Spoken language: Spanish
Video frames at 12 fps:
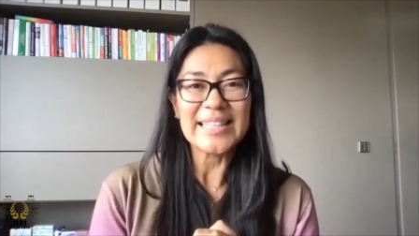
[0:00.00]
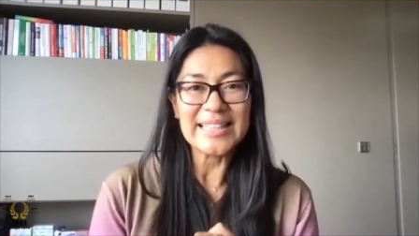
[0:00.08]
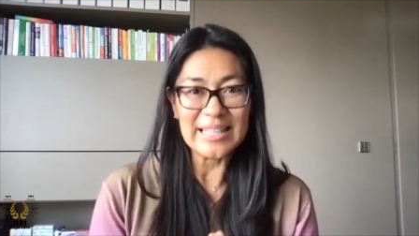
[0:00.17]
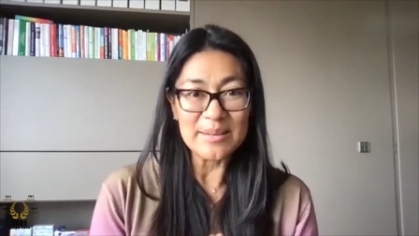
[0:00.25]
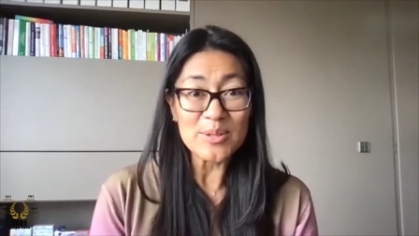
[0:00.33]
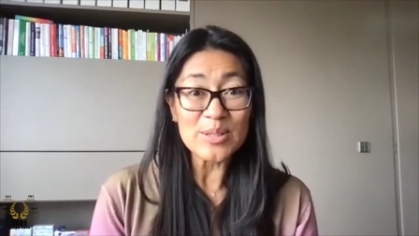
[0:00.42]

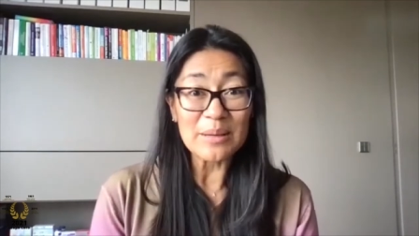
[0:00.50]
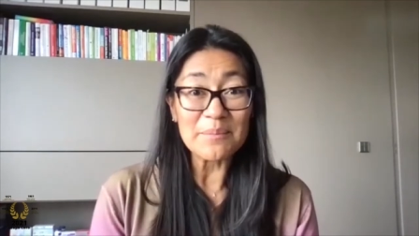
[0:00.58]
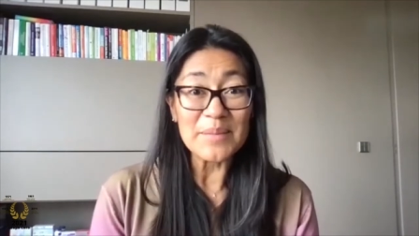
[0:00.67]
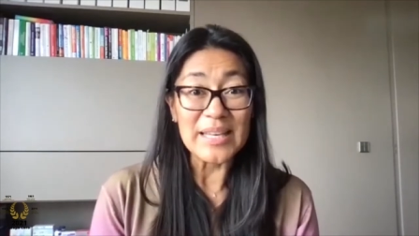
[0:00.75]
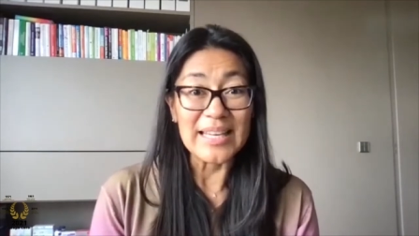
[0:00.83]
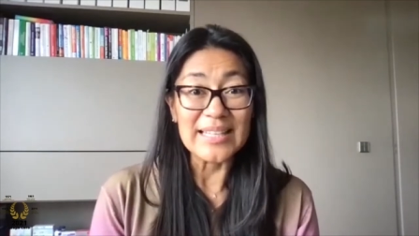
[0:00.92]
Tenemos
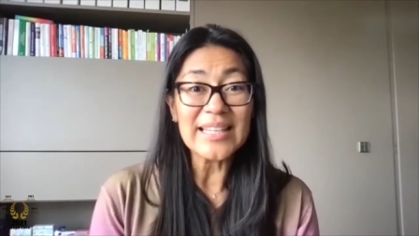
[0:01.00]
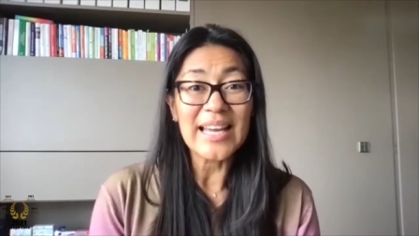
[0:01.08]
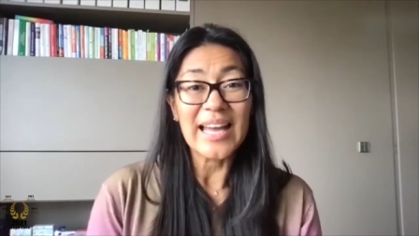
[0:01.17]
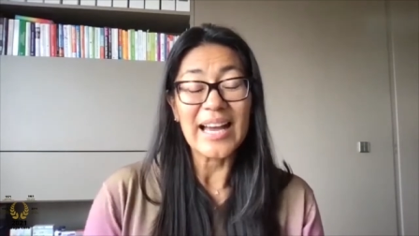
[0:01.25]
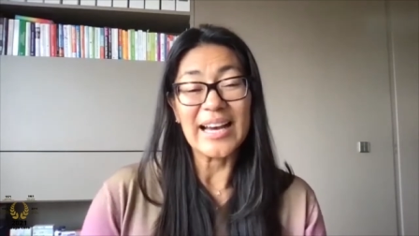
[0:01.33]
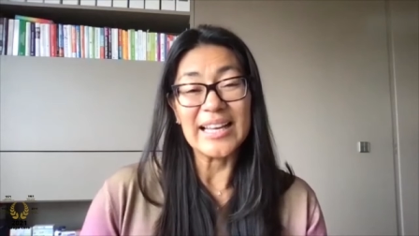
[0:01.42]
también
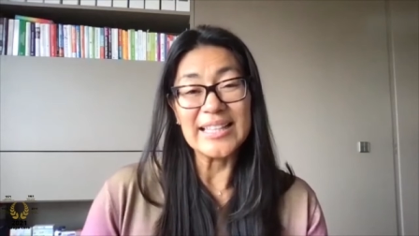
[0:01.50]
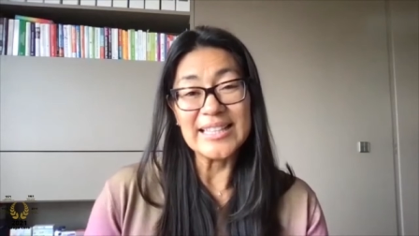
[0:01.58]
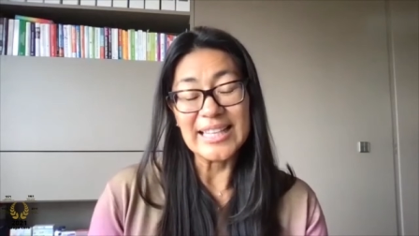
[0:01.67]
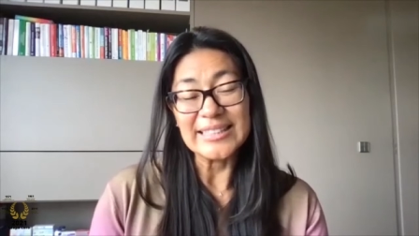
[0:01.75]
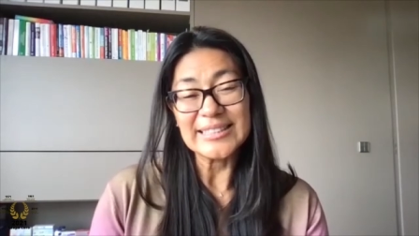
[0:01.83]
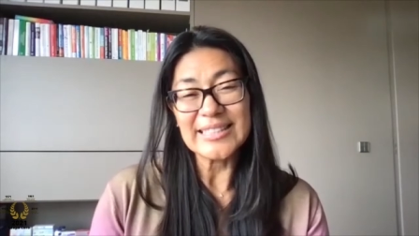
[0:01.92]

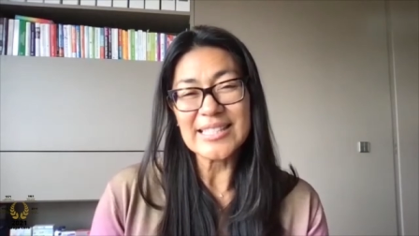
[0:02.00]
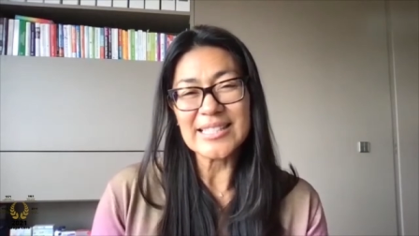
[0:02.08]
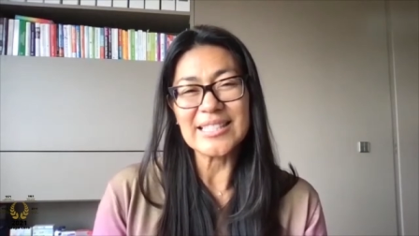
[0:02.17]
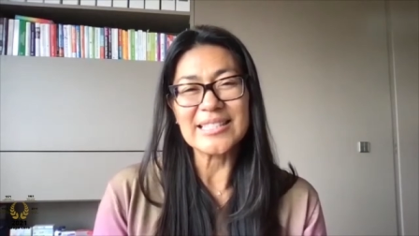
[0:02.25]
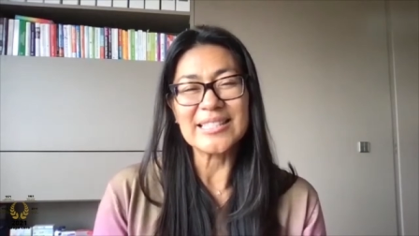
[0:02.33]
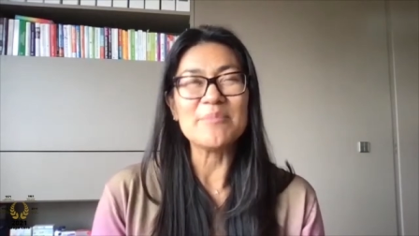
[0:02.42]
entrantes
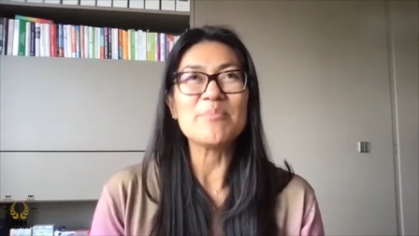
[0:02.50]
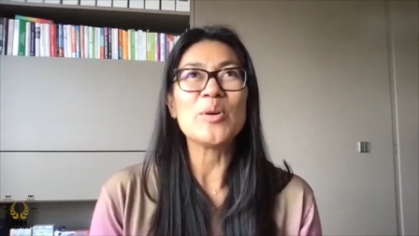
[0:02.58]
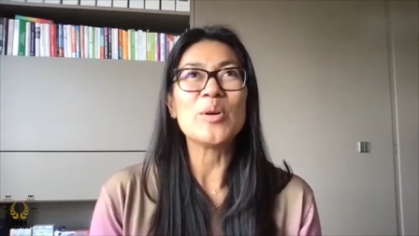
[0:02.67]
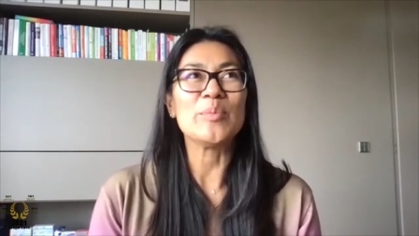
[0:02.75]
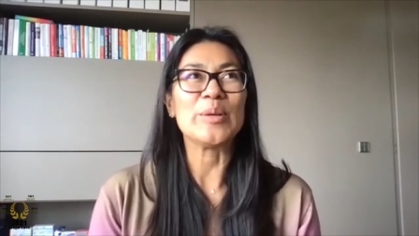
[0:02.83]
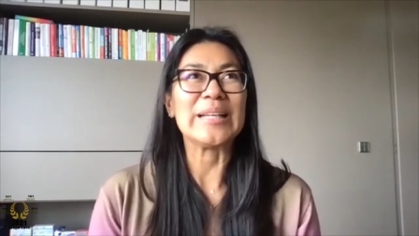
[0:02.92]
de
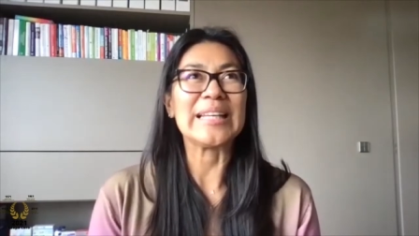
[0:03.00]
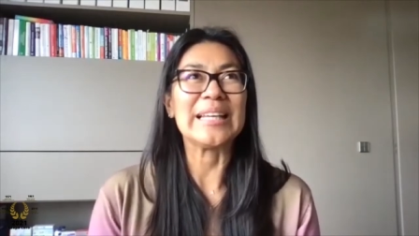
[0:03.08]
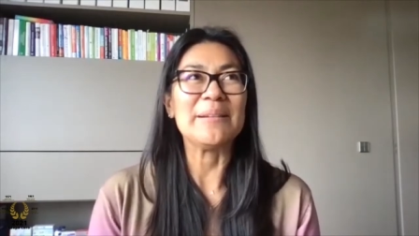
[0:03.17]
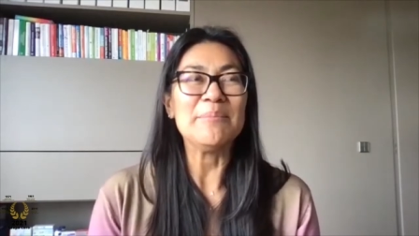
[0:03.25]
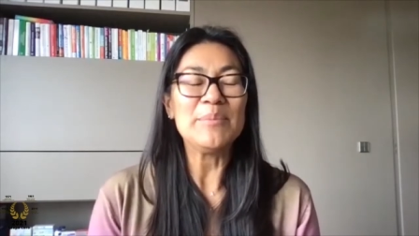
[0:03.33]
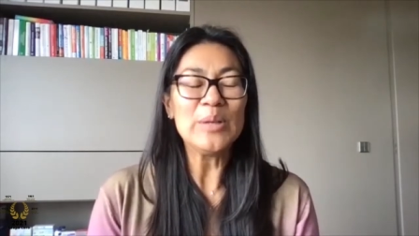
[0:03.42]
tipo, por
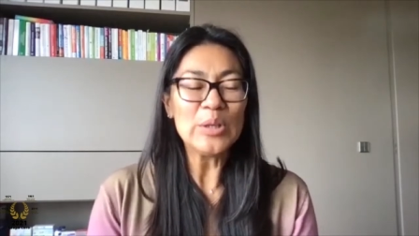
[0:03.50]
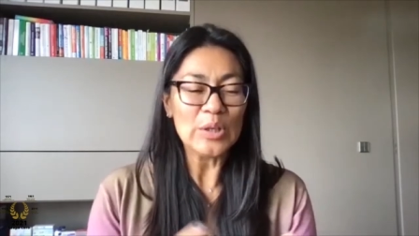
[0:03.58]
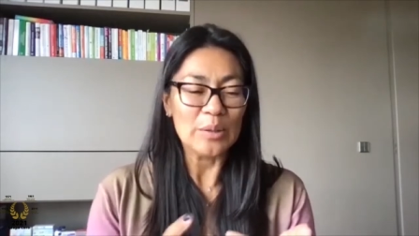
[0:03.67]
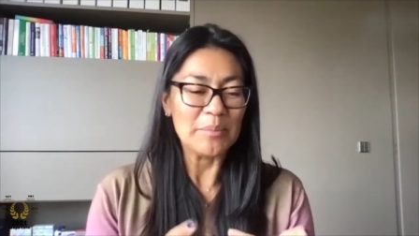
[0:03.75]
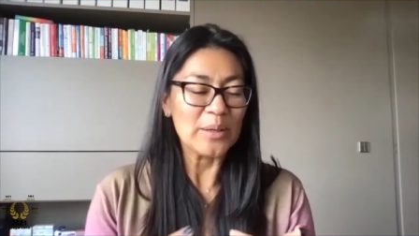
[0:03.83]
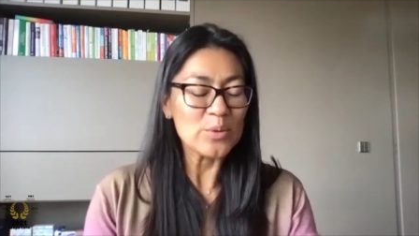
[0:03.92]

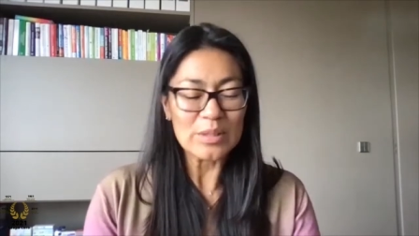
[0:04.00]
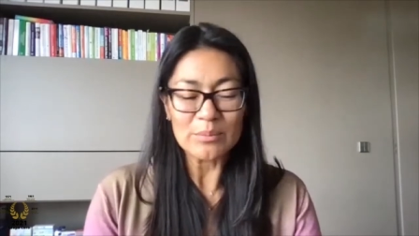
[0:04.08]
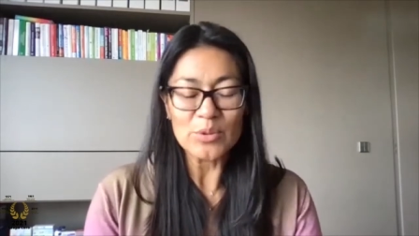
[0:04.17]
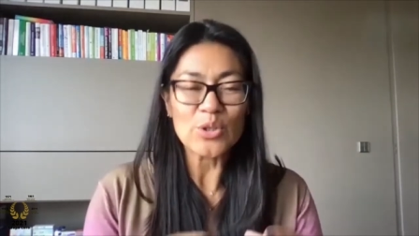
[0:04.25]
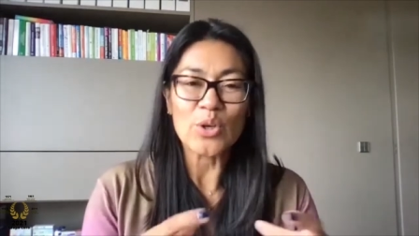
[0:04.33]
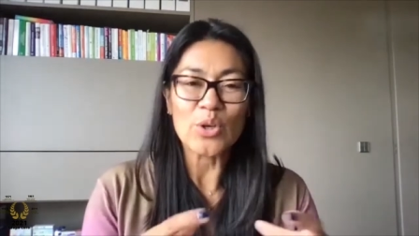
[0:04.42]
ejemplo, me gustan
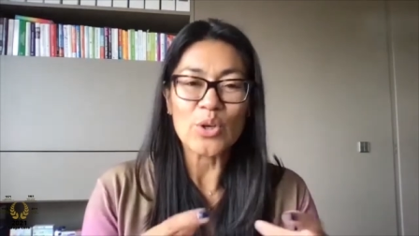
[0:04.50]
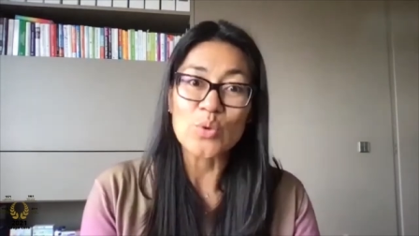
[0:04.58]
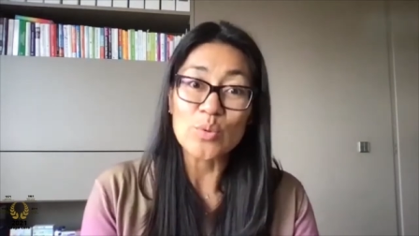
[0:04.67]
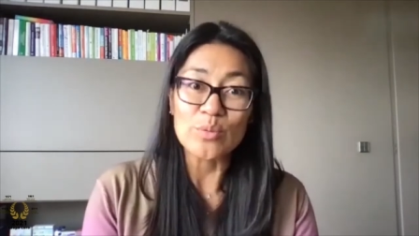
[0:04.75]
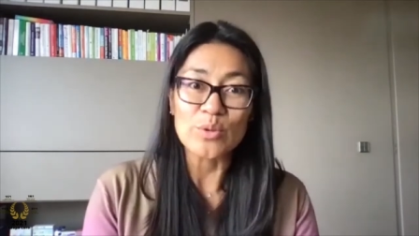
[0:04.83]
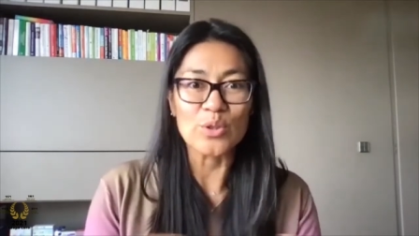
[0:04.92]
mucho los
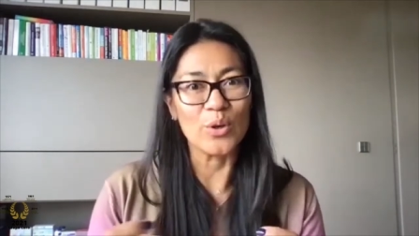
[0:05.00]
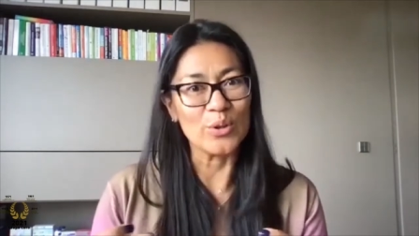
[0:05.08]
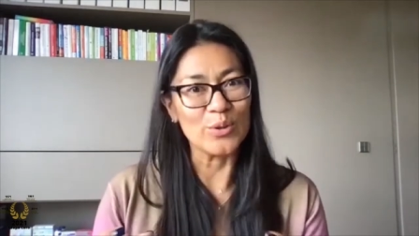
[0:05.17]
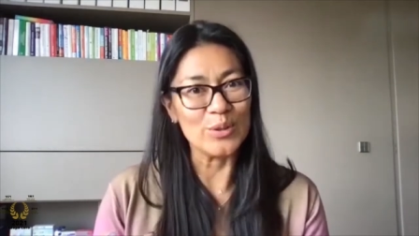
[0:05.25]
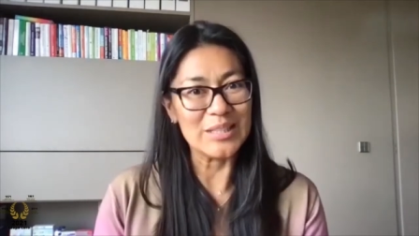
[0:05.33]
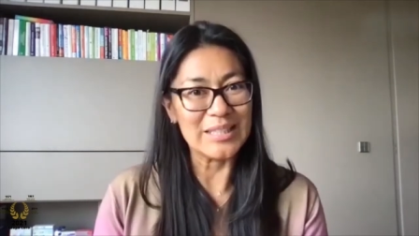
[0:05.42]
humus con
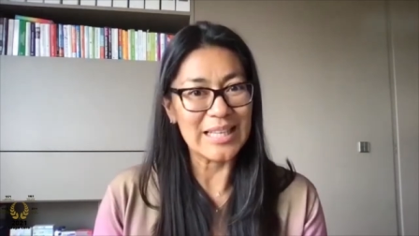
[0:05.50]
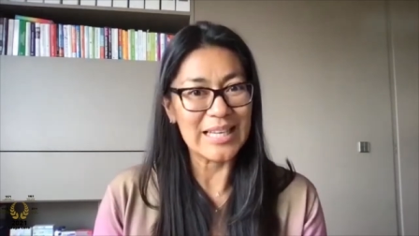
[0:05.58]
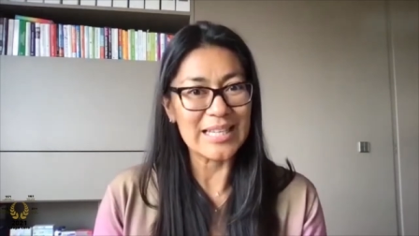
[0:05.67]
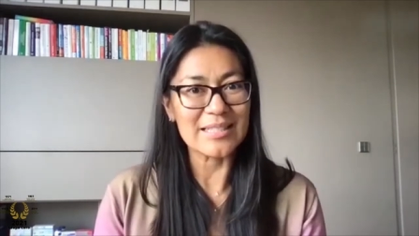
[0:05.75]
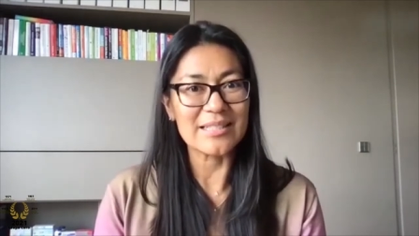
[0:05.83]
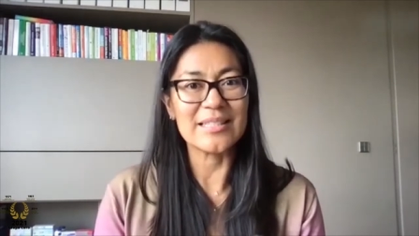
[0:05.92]

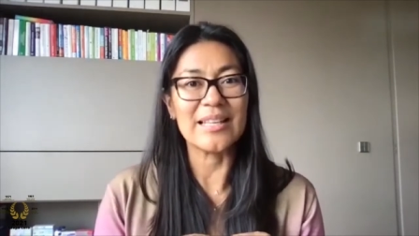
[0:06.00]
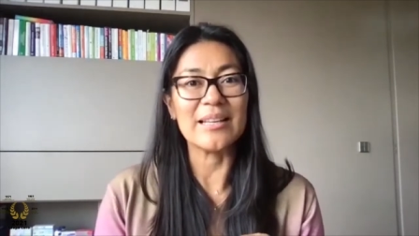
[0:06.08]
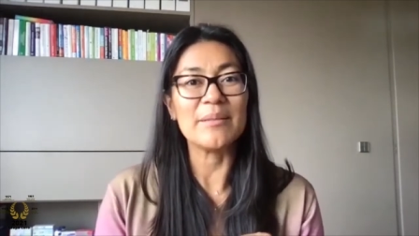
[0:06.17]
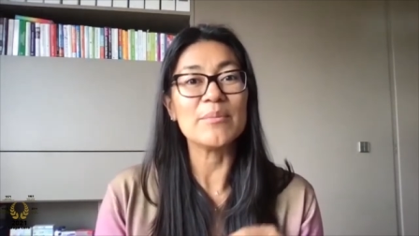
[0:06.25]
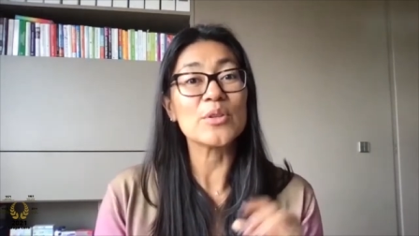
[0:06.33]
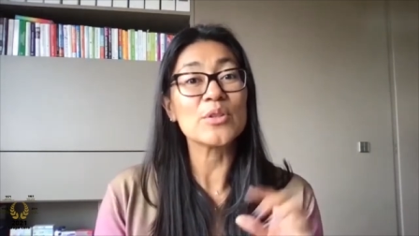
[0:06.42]
crudités,
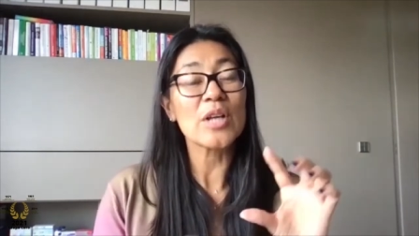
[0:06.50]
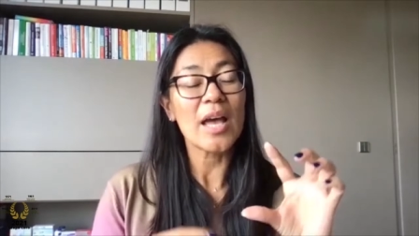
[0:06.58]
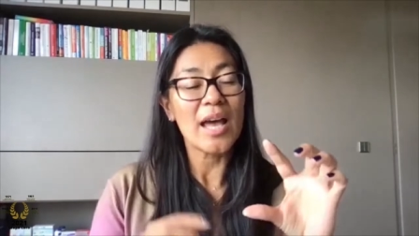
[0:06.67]
tenemos